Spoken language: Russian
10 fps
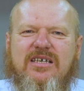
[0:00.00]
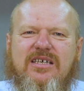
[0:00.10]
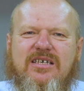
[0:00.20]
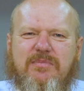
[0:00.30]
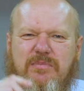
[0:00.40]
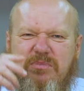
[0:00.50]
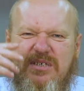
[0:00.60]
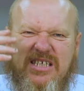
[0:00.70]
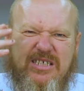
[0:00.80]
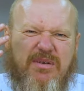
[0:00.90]
и
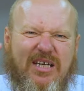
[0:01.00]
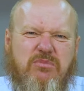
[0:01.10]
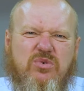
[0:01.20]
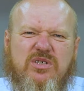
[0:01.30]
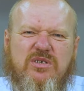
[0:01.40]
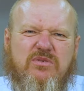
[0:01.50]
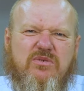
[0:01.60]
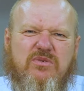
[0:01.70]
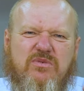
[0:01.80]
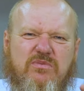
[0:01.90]
если при работе
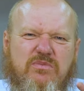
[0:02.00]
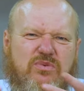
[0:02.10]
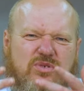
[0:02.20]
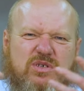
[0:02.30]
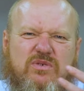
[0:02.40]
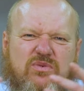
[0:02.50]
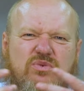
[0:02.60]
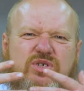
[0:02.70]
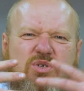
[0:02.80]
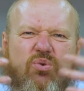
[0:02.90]
просто
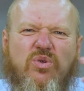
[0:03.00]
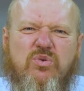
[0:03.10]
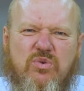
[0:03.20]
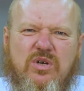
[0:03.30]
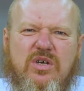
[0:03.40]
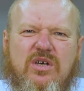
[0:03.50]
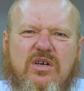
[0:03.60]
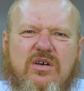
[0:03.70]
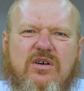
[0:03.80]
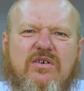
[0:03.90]
включить голову,
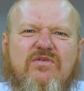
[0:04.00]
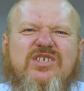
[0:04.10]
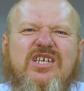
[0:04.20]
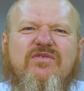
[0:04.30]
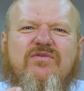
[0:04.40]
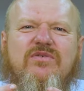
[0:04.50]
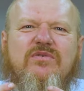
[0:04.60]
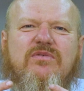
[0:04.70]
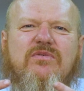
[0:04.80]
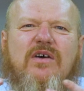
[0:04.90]
взрыв
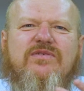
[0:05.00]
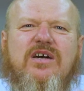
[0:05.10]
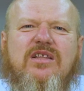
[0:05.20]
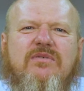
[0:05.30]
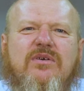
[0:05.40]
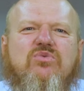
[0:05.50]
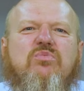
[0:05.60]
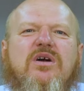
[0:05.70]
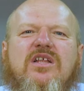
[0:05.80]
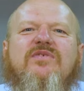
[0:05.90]
автоклава ну,
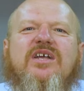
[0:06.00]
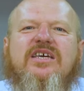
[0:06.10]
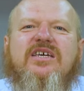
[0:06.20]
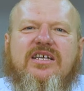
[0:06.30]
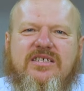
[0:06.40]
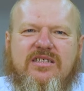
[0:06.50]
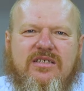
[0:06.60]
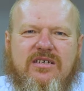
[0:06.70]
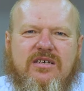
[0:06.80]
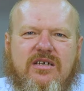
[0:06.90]
маловероятен.
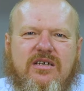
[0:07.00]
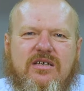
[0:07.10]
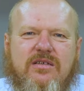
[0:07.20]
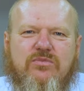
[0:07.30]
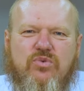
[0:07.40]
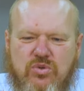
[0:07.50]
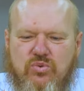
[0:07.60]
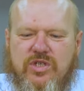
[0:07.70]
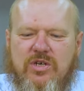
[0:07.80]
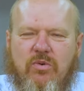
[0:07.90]
Ну, не
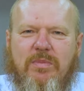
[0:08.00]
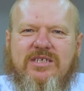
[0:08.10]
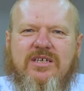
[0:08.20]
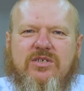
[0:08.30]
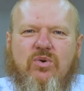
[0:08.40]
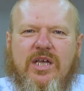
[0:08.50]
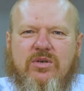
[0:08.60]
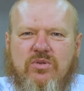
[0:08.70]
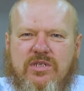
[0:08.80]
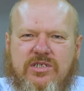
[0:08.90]
нужно его бросать и
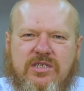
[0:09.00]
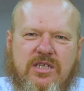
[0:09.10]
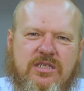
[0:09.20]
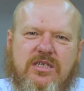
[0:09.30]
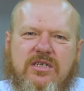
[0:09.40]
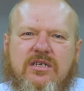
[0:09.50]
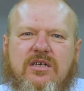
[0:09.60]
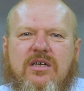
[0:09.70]
уходить куда-то часа на три.